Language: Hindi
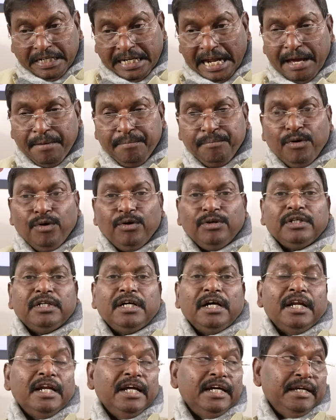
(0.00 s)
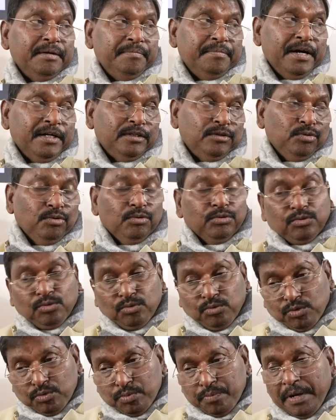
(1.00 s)
टाइम बाउंड करने की बात हो
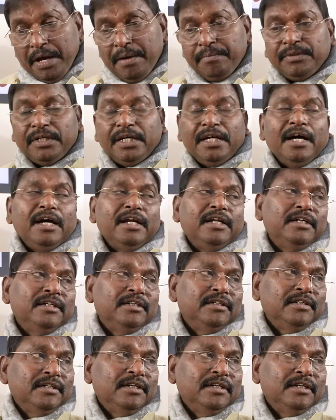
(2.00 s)
तो उस पर हम तैयार हैं